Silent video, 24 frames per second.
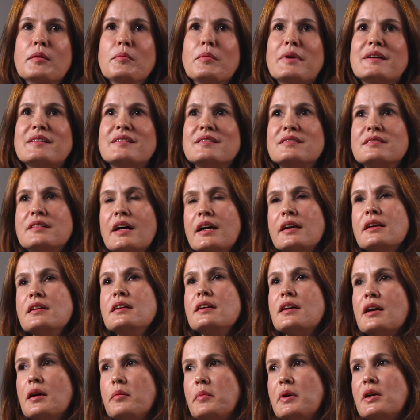Mas
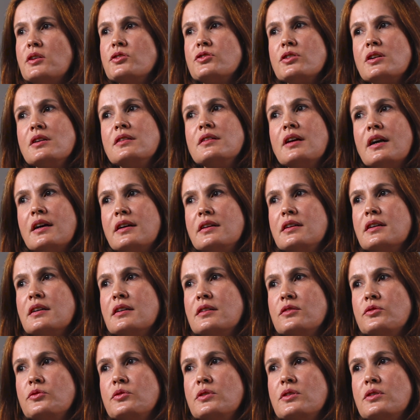tecnicamente quem está criando